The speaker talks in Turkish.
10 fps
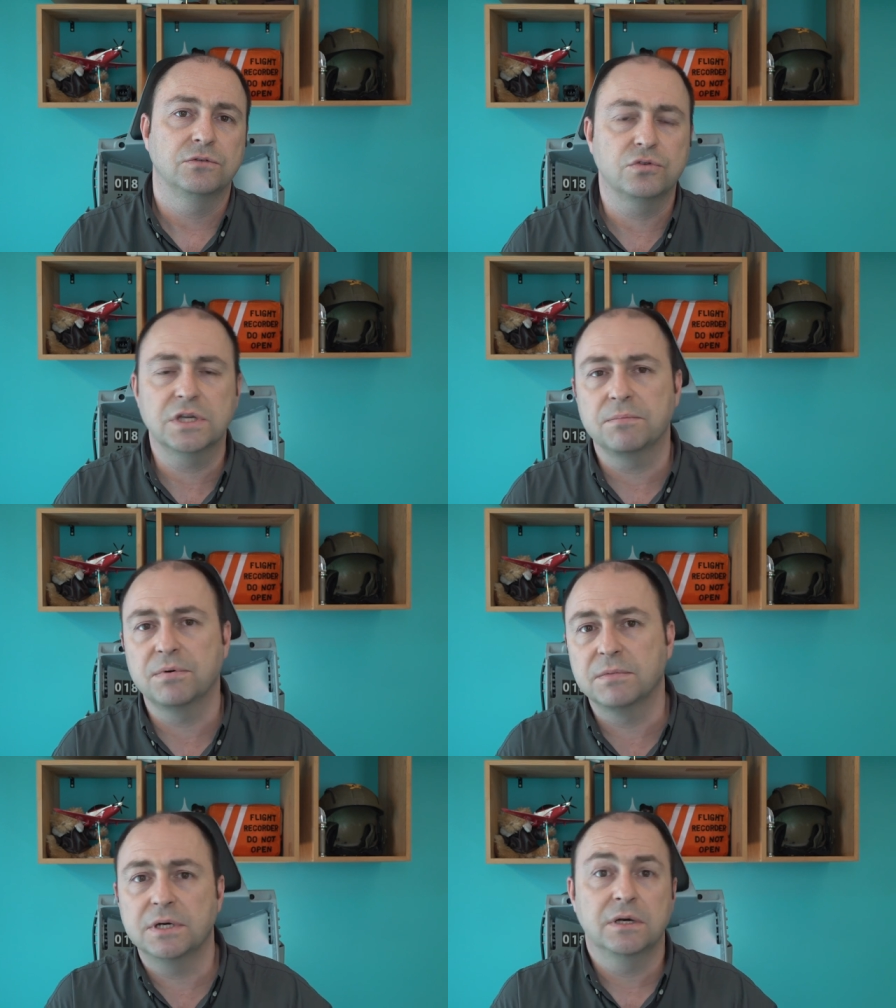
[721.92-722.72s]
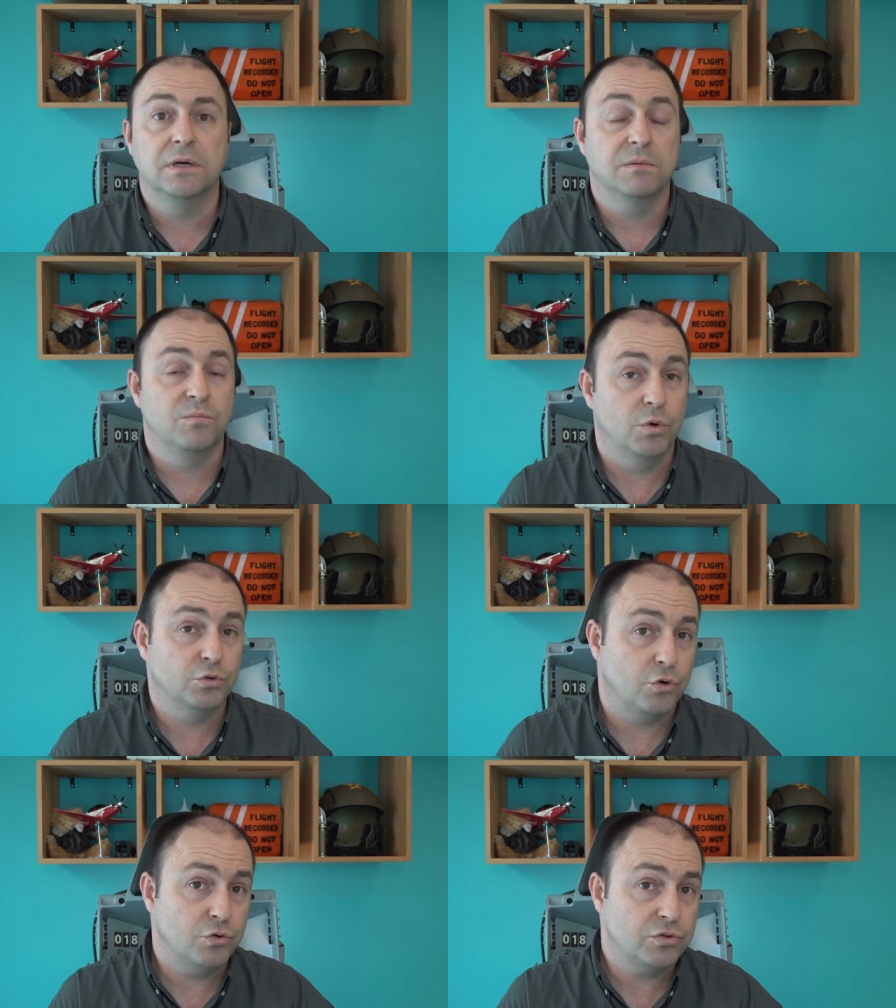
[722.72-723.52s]
Türk yapımı
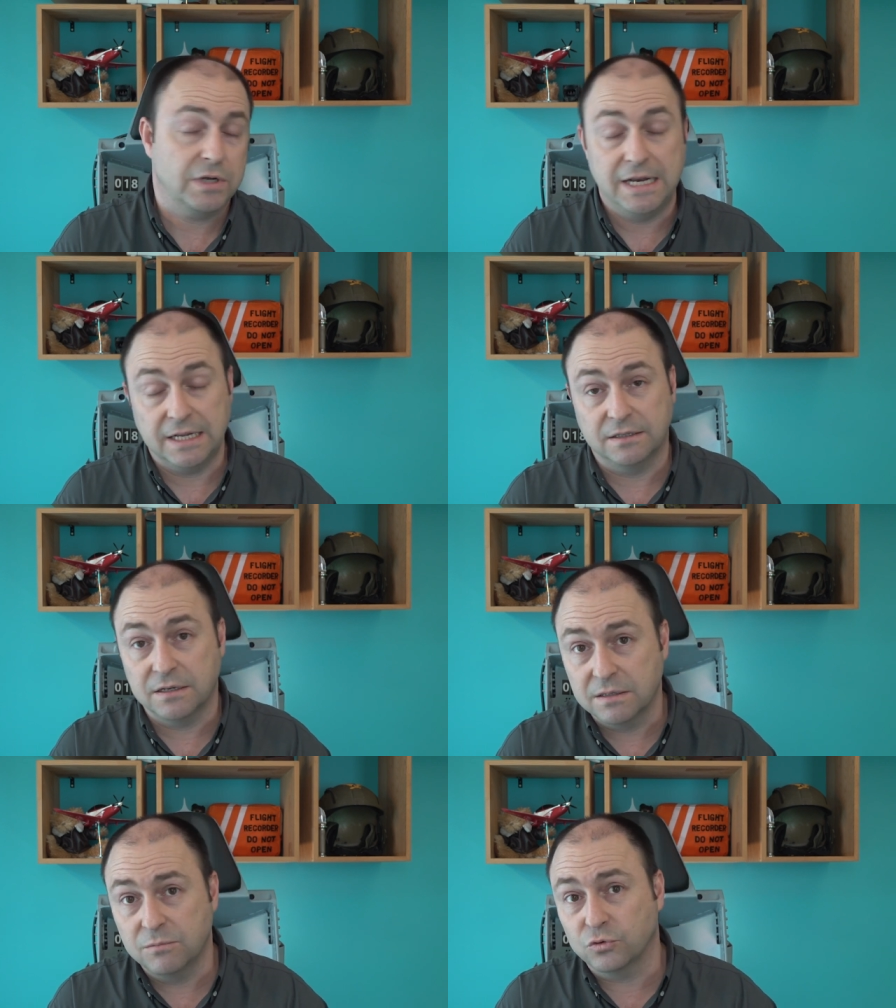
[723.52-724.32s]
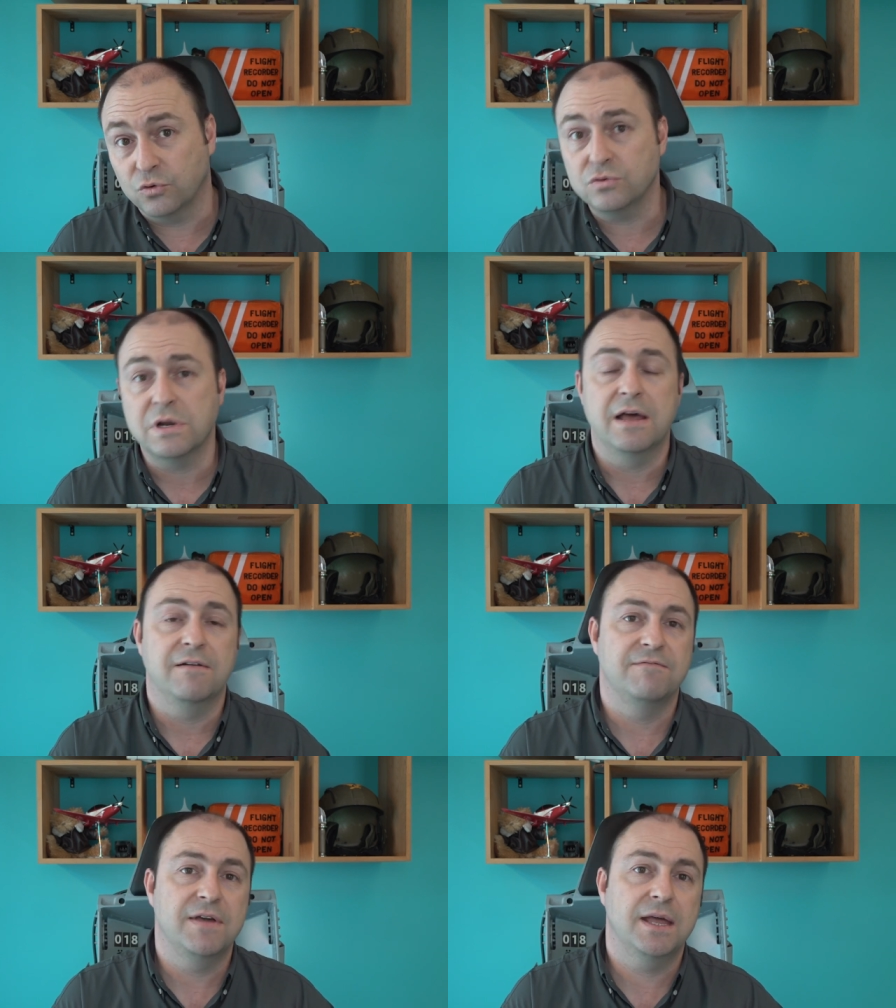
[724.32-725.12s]
motor, elektrikli motor
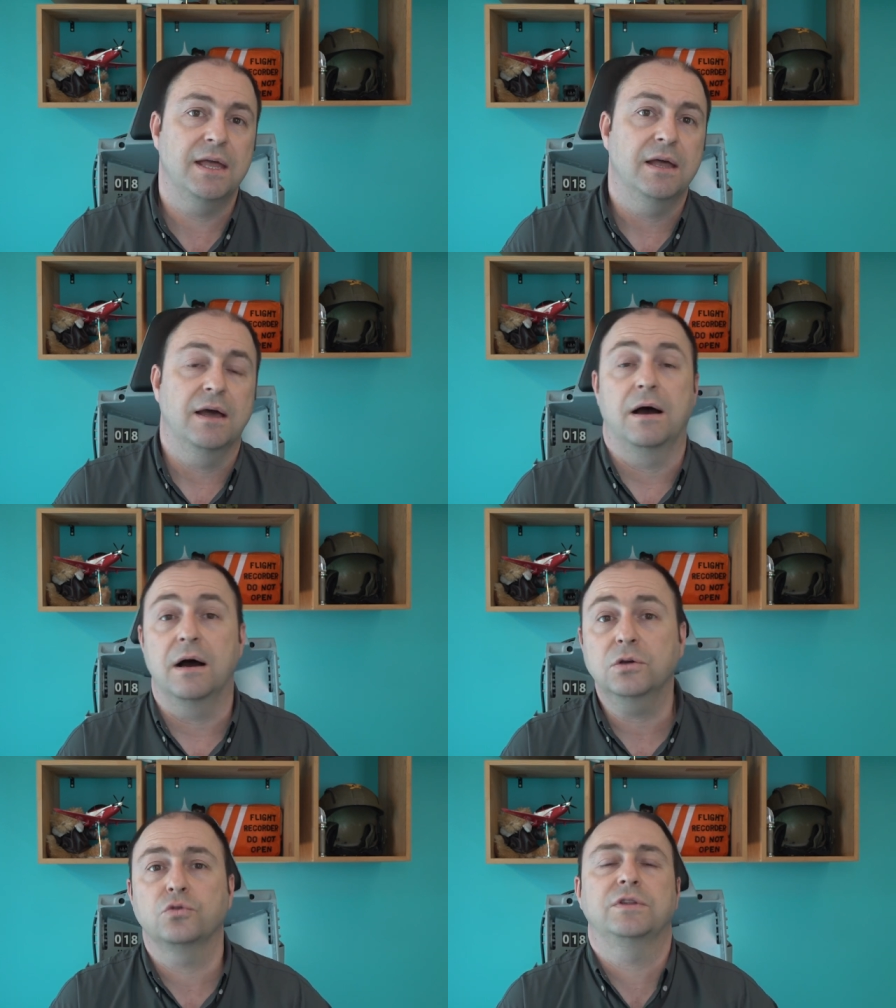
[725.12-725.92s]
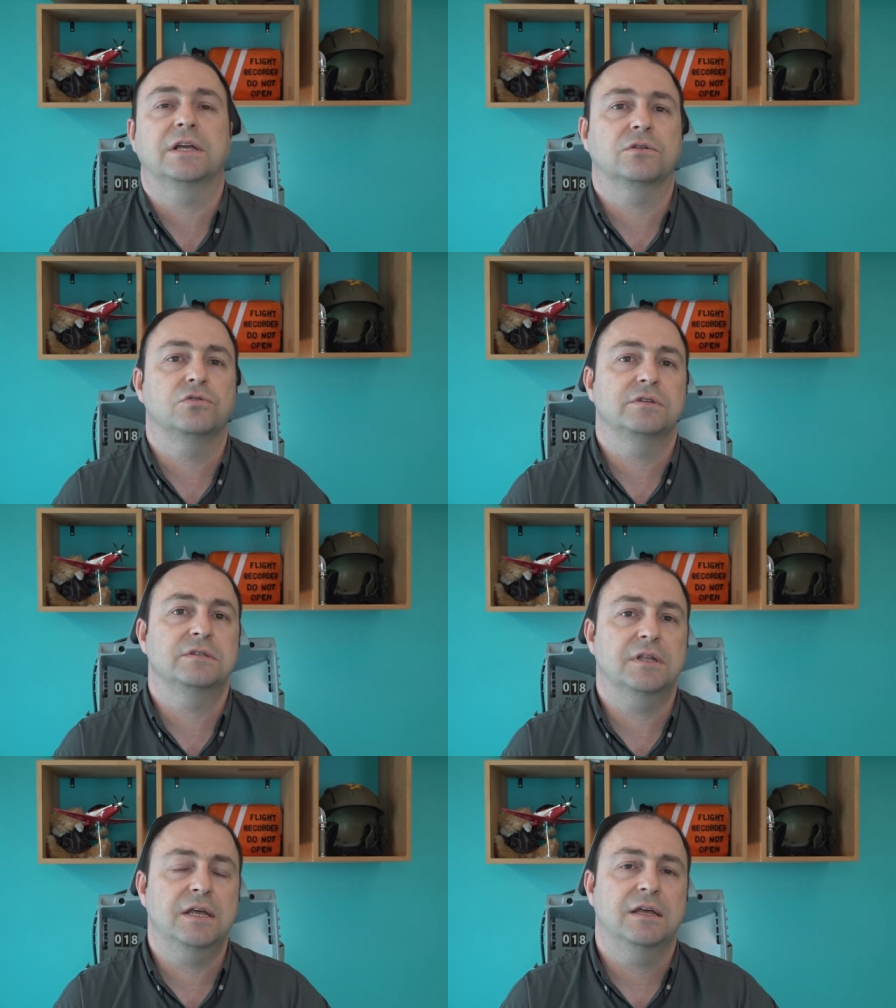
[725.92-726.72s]
ve akü
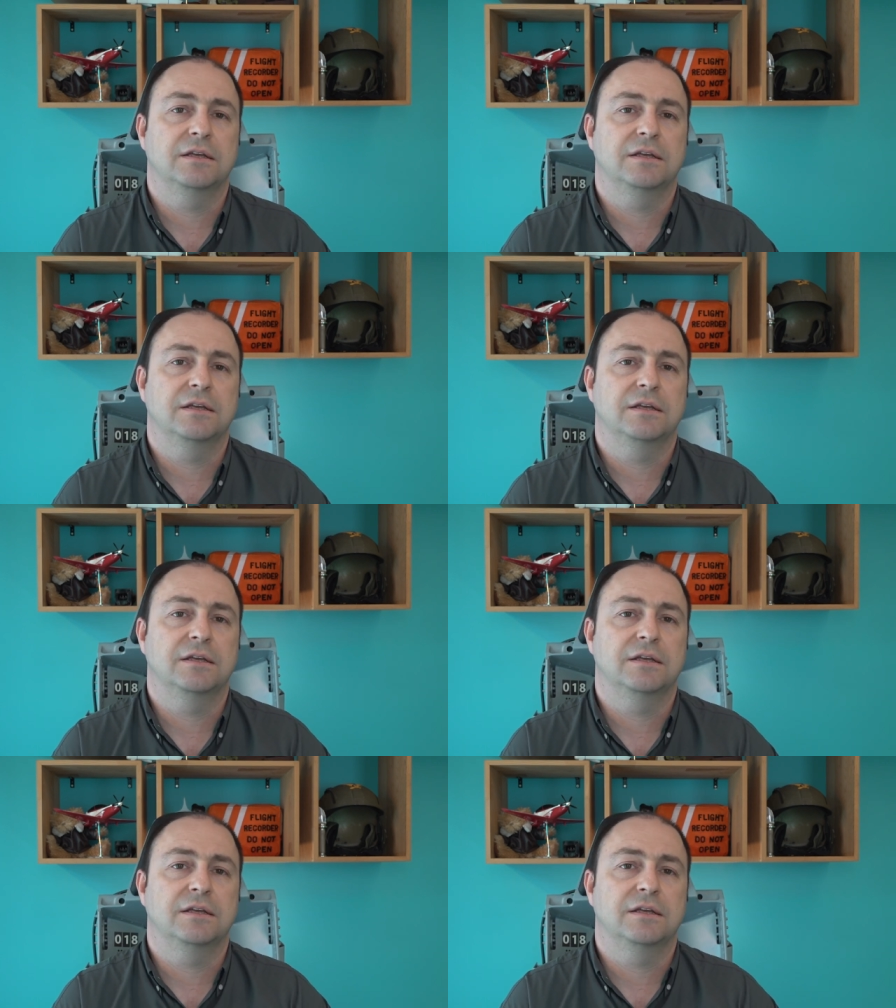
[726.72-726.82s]
teknolojisine